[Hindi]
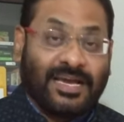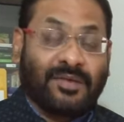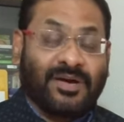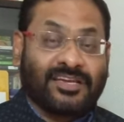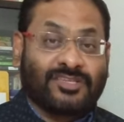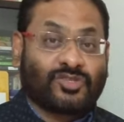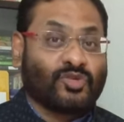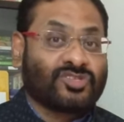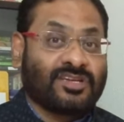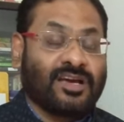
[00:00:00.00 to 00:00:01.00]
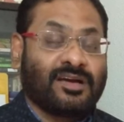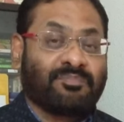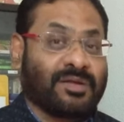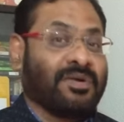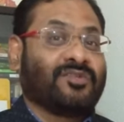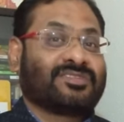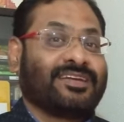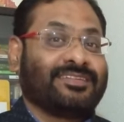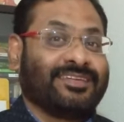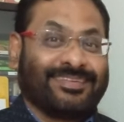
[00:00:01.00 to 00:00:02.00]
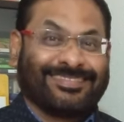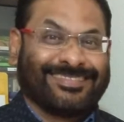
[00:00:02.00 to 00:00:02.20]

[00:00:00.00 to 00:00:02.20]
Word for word: क्या हमारी सोचना प्रभावशाली है